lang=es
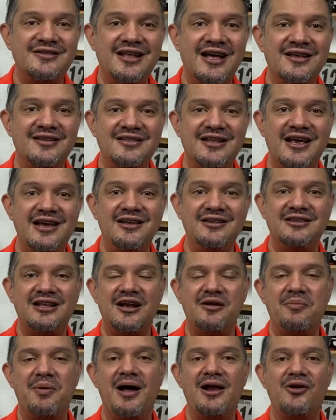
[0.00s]
desde
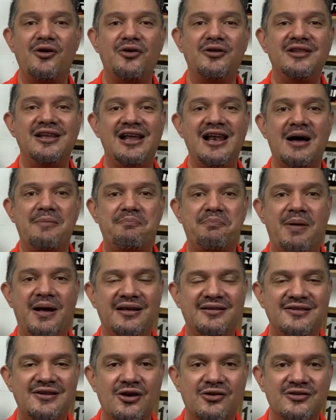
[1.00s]
Intervalo, donde la
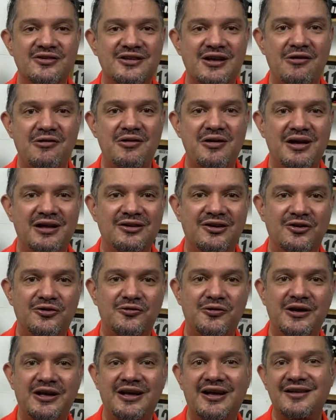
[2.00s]
pasión se vive en dos
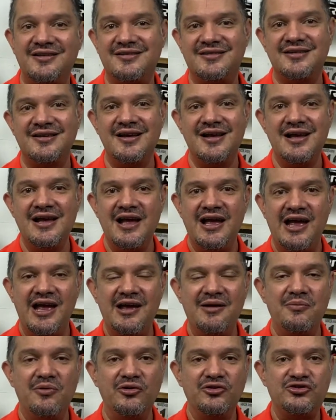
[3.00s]
ruedas,
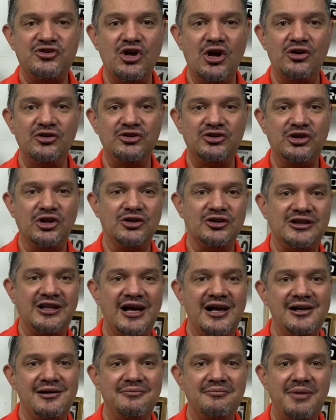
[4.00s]
emoción
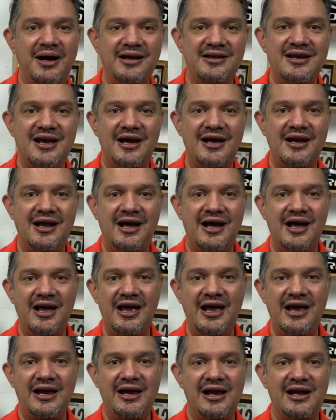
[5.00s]
total mañana
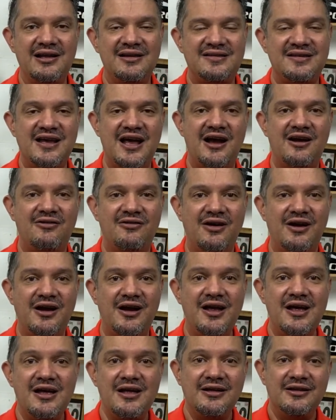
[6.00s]
en el
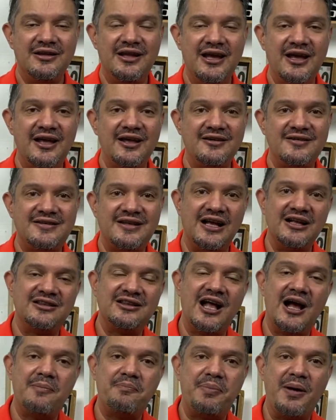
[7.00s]
cierre de esta
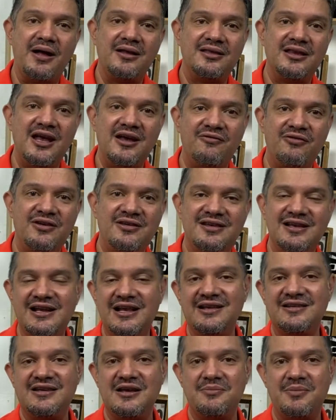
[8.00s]
etapa
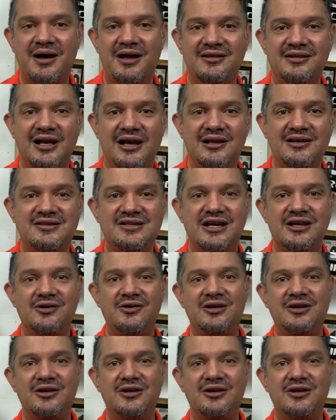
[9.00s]
dificilísima del Giro